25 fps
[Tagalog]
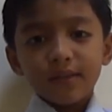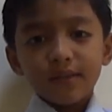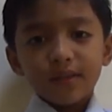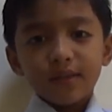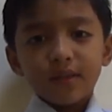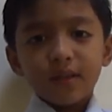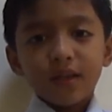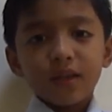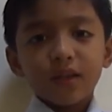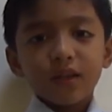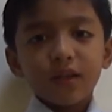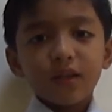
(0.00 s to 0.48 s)

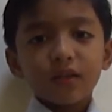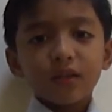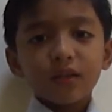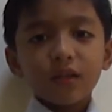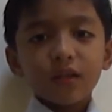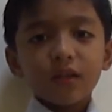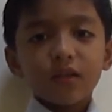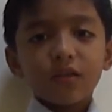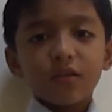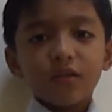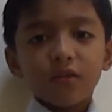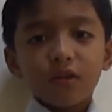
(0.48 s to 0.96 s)
Nakita
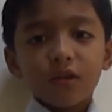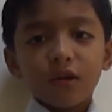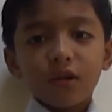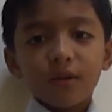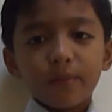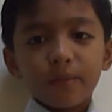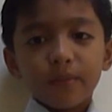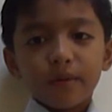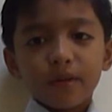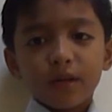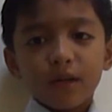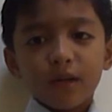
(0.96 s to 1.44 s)
ko
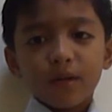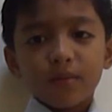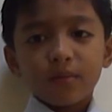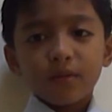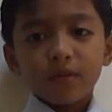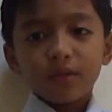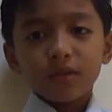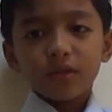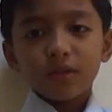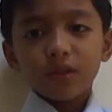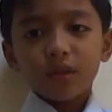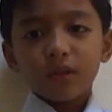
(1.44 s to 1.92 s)
ang
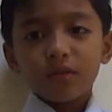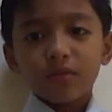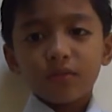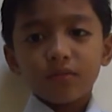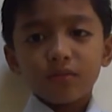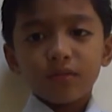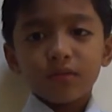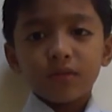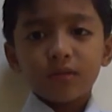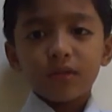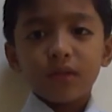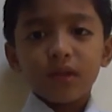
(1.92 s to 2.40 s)
maraming
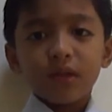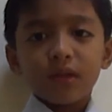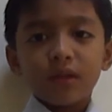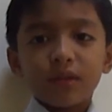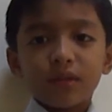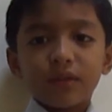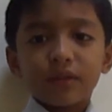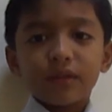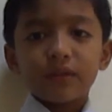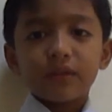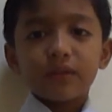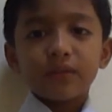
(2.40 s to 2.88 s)
taong
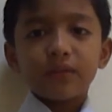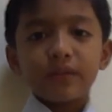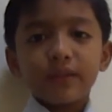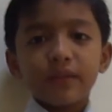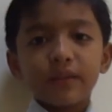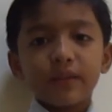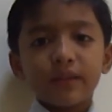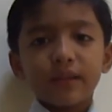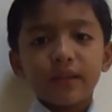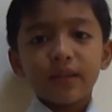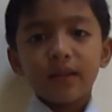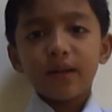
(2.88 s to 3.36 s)
niyang
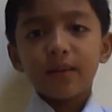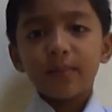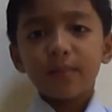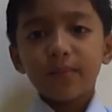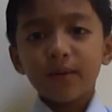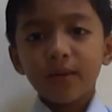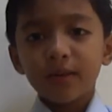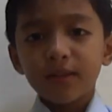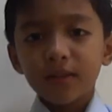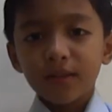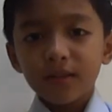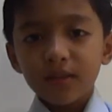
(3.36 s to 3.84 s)

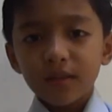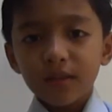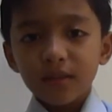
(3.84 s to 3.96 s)
kumilagapan.